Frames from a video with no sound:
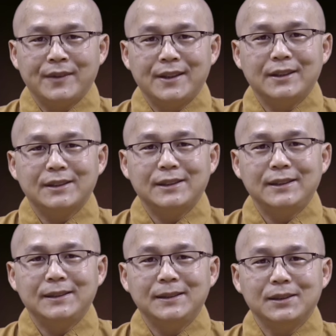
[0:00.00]
Nhưng
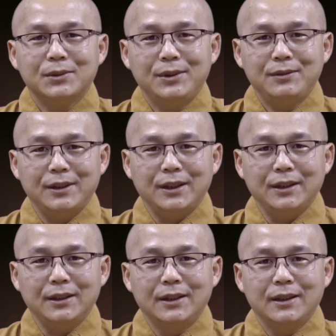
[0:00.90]
xin thưa quý
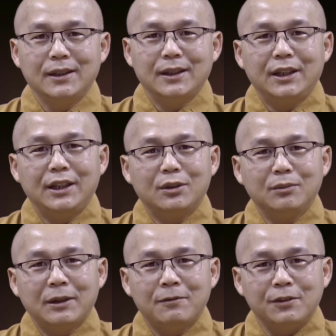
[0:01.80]
vị, khi
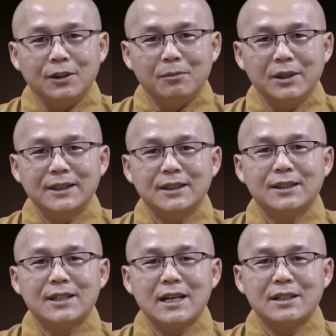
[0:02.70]
chúng ta vừa mới
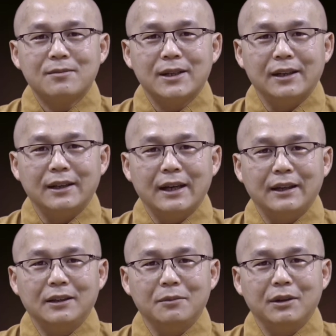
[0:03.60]
sinh ra trong đời
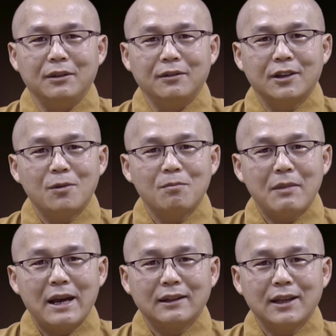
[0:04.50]
này thì mình không
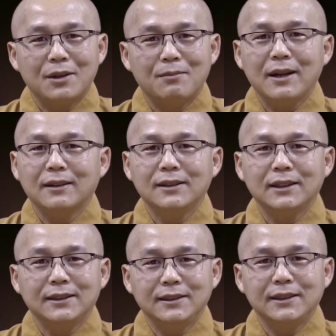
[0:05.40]
mang theo bất cứ
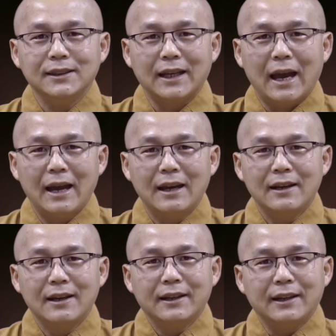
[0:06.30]
cái thứ gì cả,
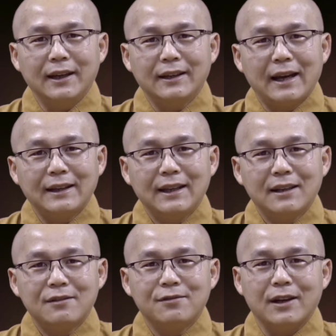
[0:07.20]
kể cả
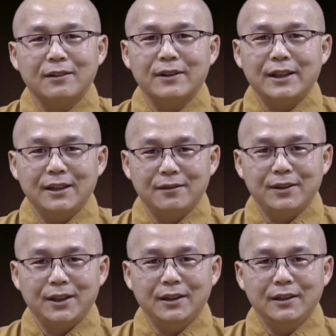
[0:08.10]
danh phận và địa
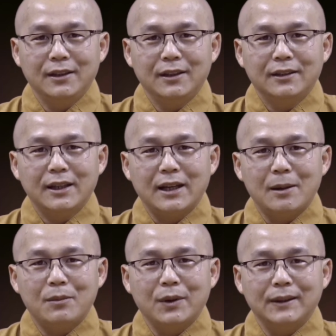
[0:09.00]
vị. Tất
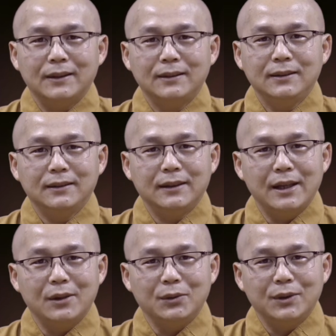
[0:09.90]
cả mọi thứ
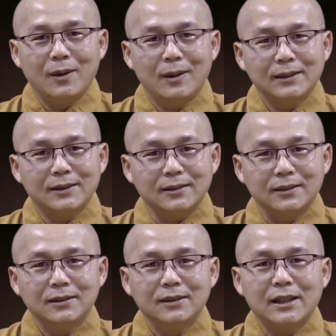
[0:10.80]
đều do cái sự
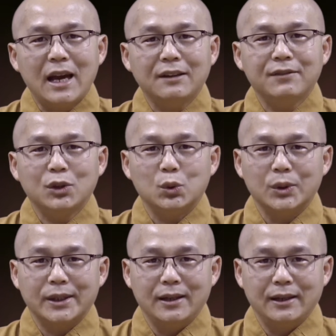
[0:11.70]
tương tác với
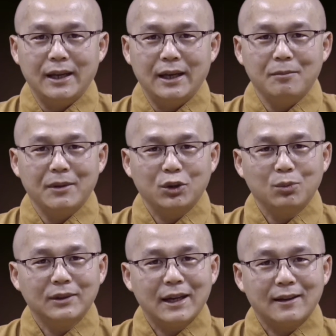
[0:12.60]
cuộc đời này mà
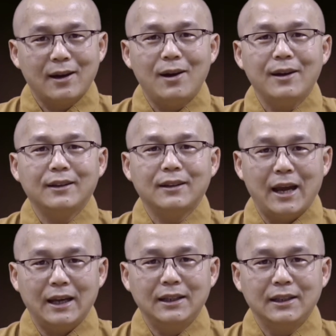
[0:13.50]
chúng ta có hết
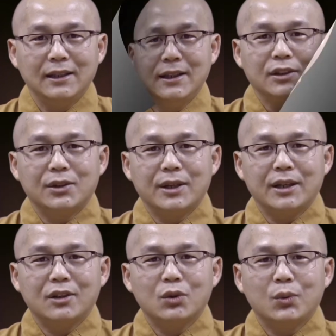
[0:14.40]
thảy. Cho
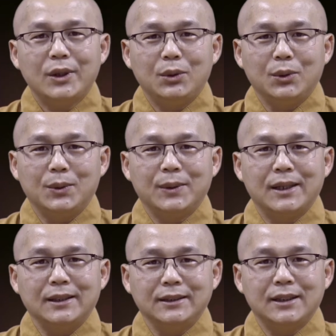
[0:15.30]
nên cái quy luật của
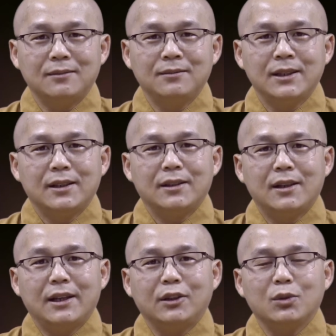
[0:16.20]
đời sống
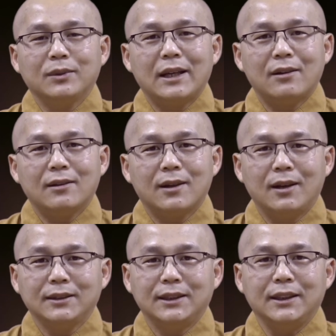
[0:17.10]
đó là chúng ta
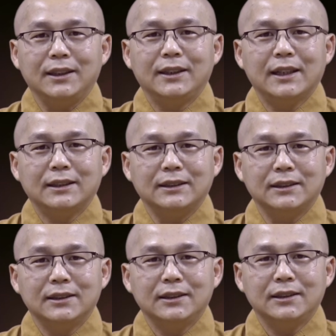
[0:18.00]
có gì đi chăng
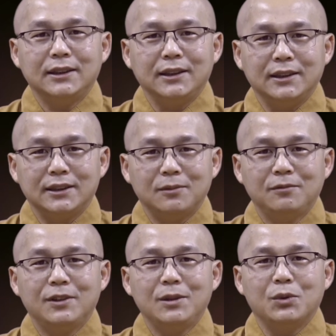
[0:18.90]
nữa thì
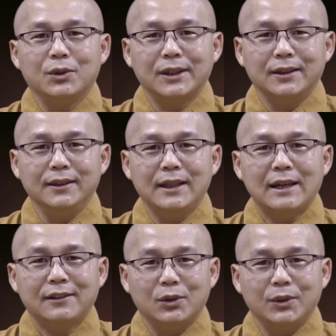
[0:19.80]
sống với một thời
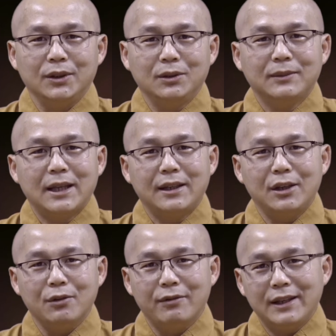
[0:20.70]
gian rồi chúng ta
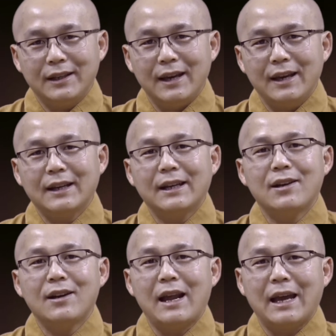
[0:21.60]
đều phải để cái
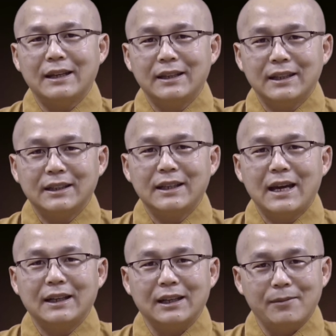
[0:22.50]
đó lại nơi nhân
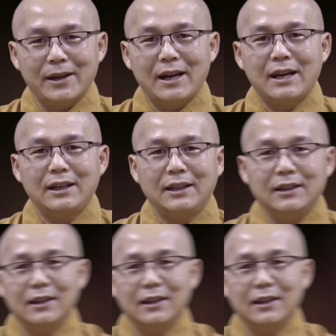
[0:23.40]
gian này mà ra đi.